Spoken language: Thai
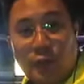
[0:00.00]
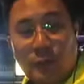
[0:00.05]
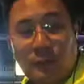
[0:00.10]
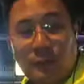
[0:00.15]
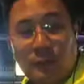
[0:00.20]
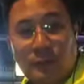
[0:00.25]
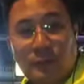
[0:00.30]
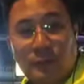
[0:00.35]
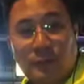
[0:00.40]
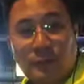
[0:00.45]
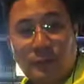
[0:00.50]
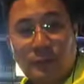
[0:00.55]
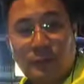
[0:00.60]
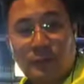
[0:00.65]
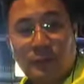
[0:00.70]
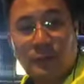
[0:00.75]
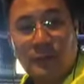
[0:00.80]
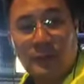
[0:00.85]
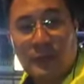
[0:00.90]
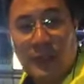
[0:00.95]
ชม
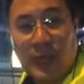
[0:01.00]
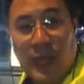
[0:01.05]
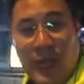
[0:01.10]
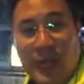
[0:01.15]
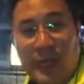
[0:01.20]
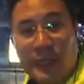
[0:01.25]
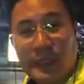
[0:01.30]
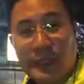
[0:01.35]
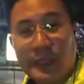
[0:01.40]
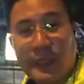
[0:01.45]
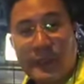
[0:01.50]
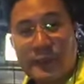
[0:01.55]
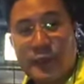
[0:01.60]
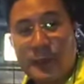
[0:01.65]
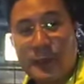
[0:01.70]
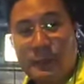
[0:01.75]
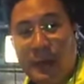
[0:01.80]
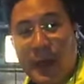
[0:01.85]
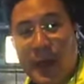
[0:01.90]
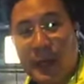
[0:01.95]
ทางนิว
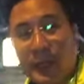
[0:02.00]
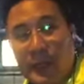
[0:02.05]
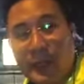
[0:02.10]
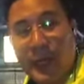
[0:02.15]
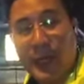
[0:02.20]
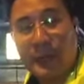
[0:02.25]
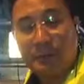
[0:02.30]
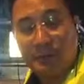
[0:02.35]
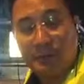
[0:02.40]
18นะครับ